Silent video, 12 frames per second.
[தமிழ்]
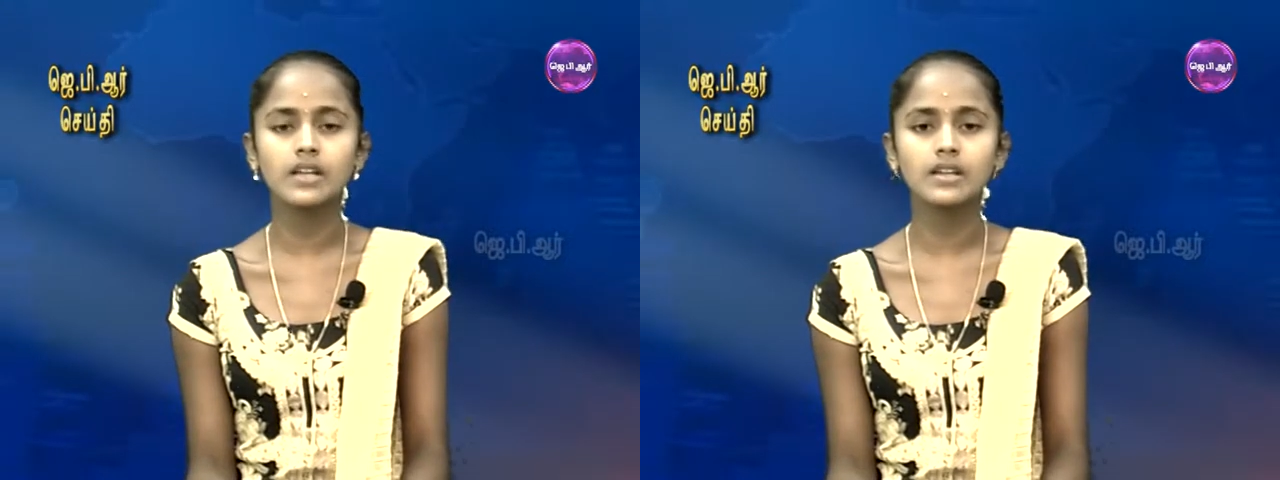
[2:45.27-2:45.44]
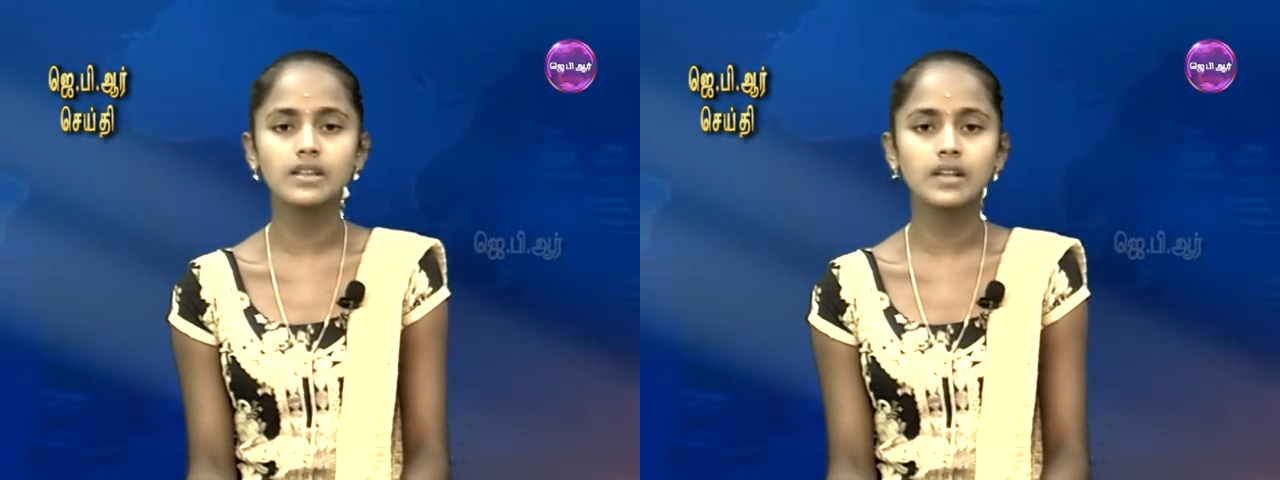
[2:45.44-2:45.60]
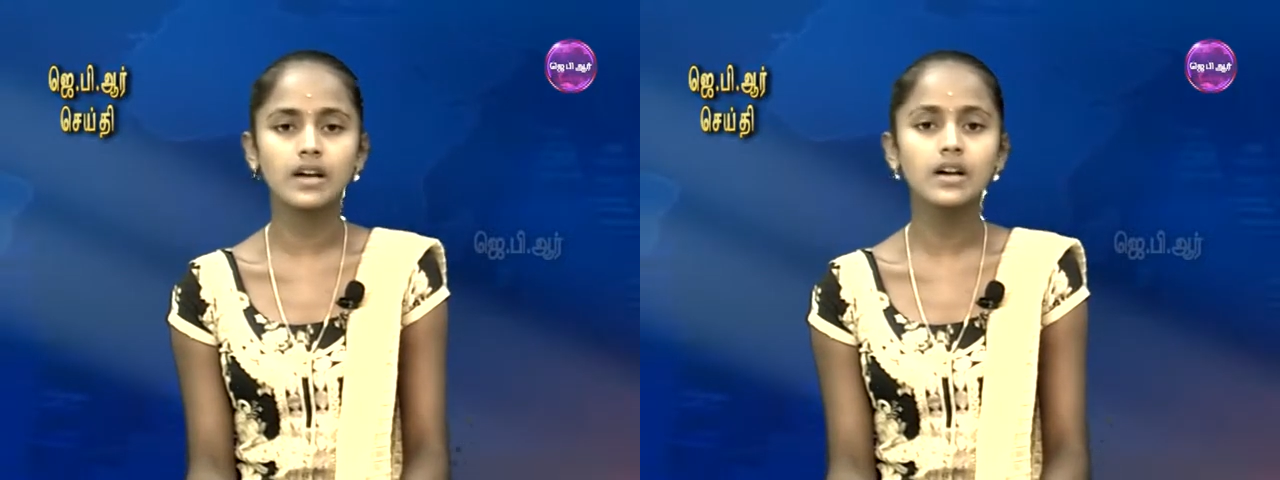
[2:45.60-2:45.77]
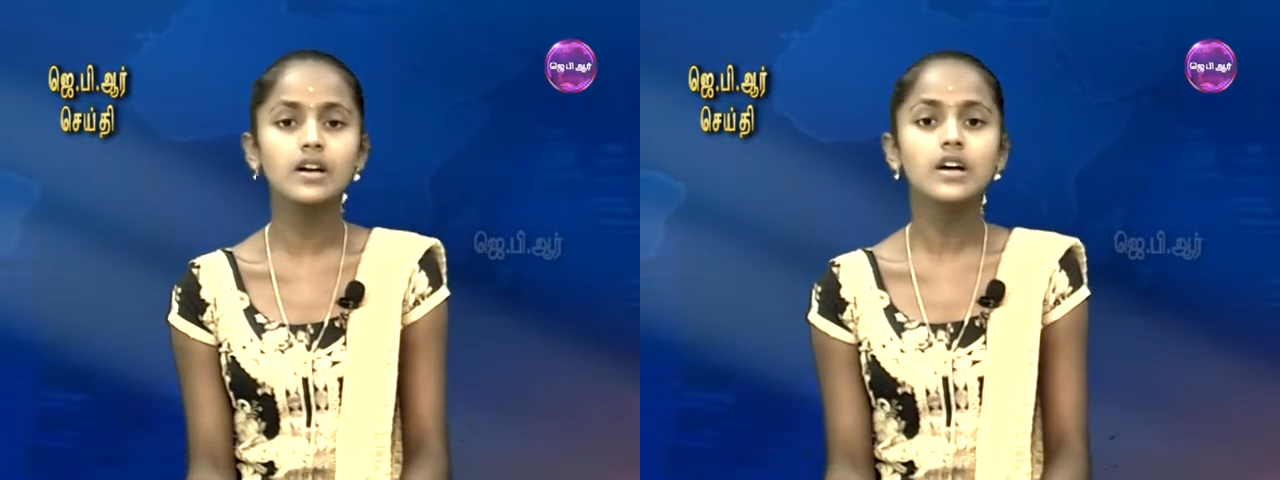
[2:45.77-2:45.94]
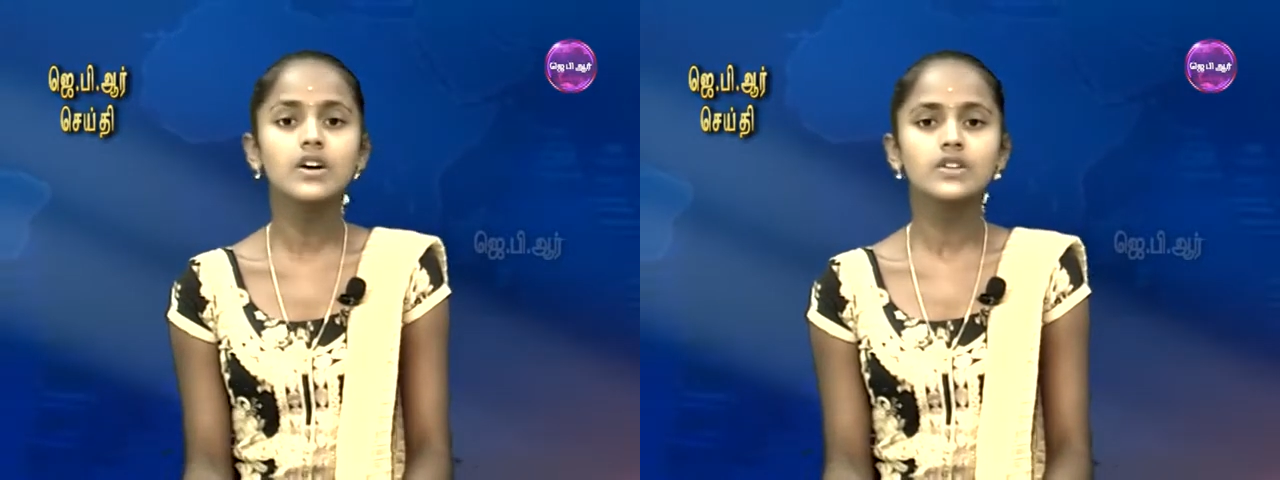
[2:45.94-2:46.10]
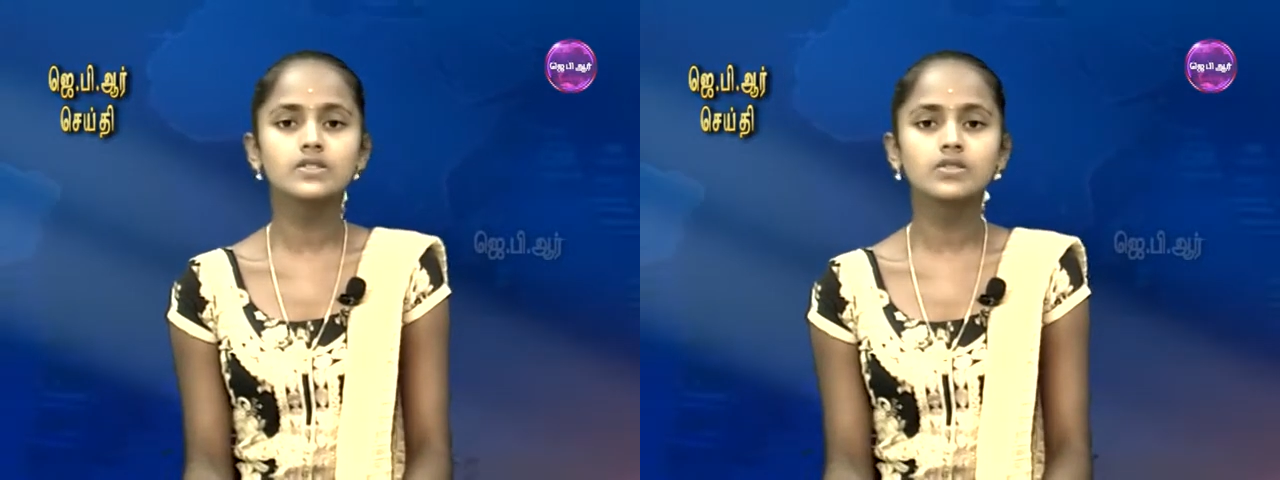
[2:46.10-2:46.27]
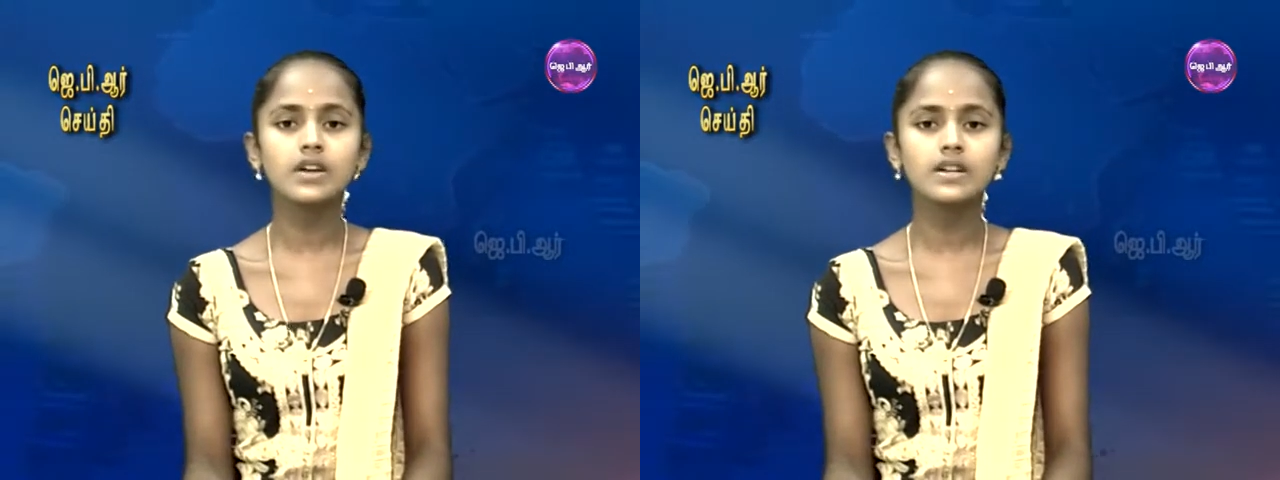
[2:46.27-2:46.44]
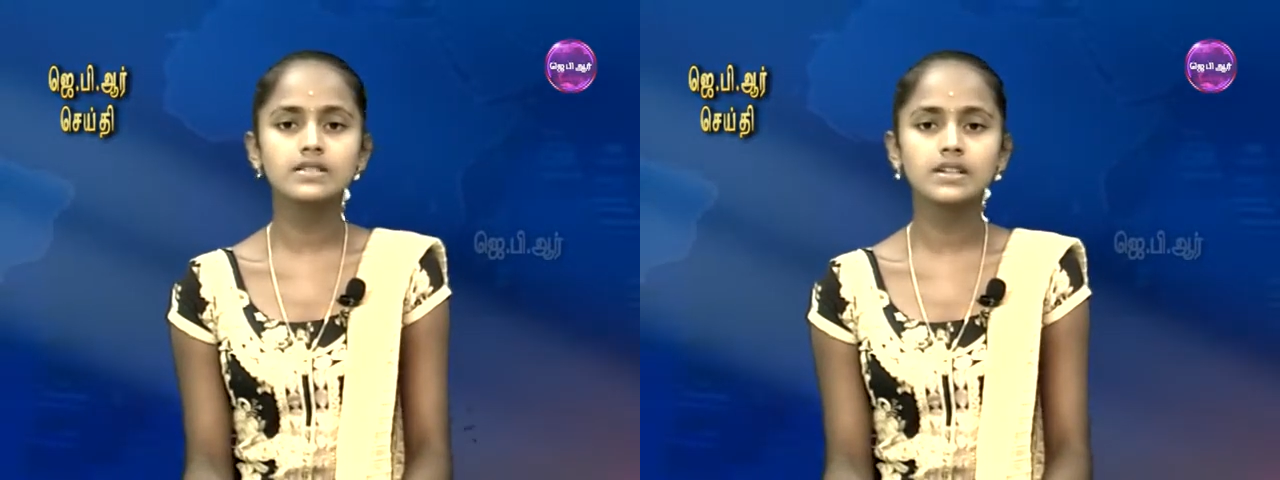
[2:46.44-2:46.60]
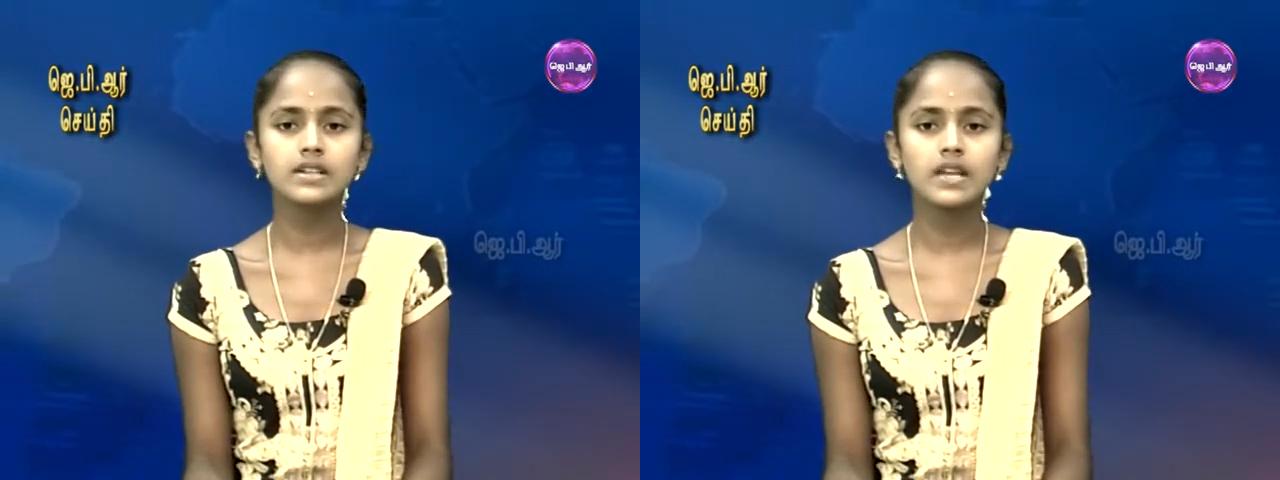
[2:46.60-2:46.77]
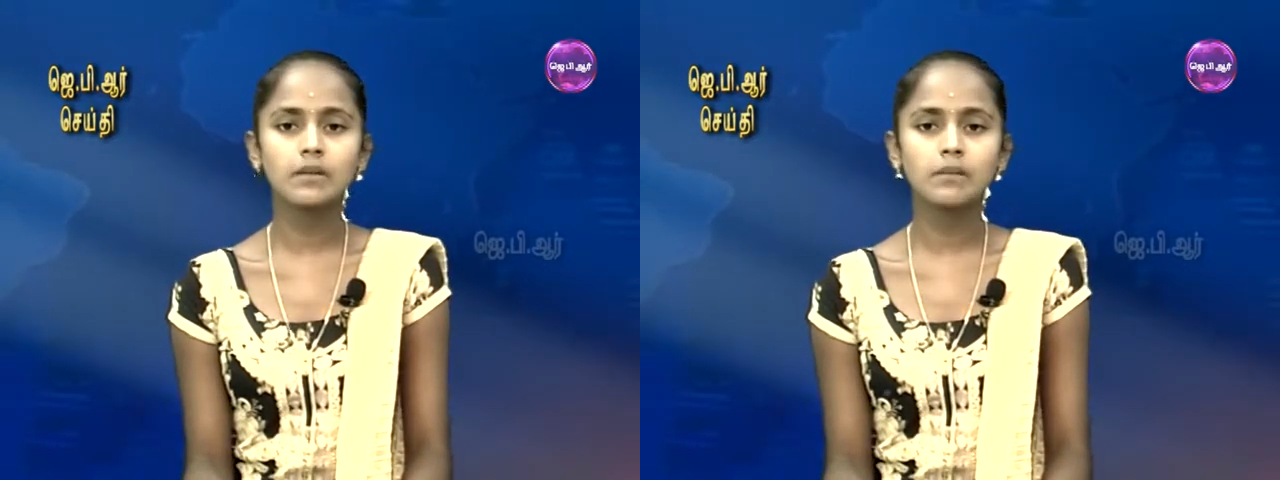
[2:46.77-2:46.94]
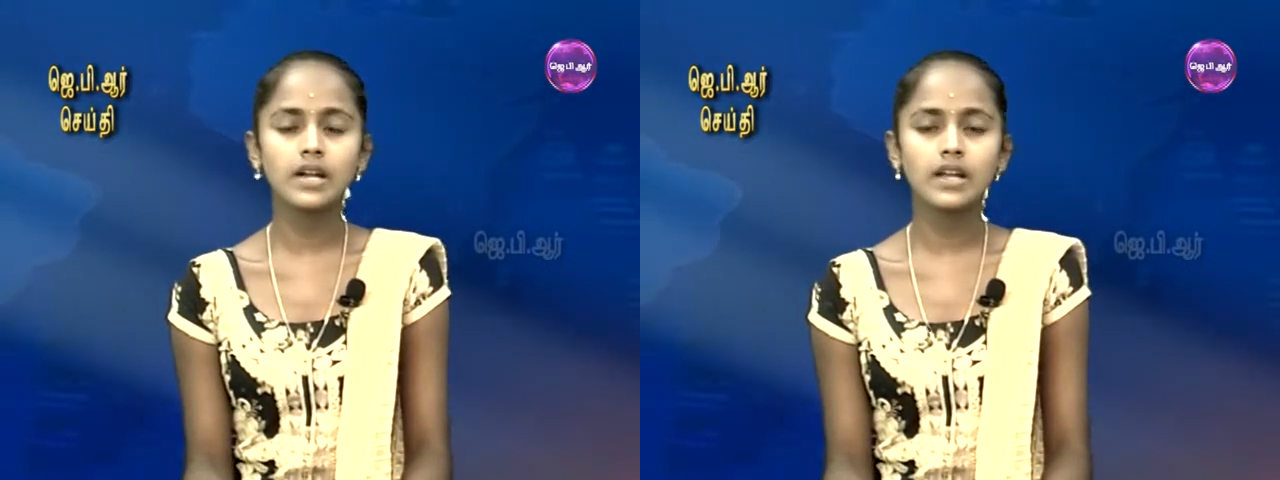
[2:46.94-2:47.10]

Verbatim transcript: இருந்த சுயேட்சை எம்எல்ஏ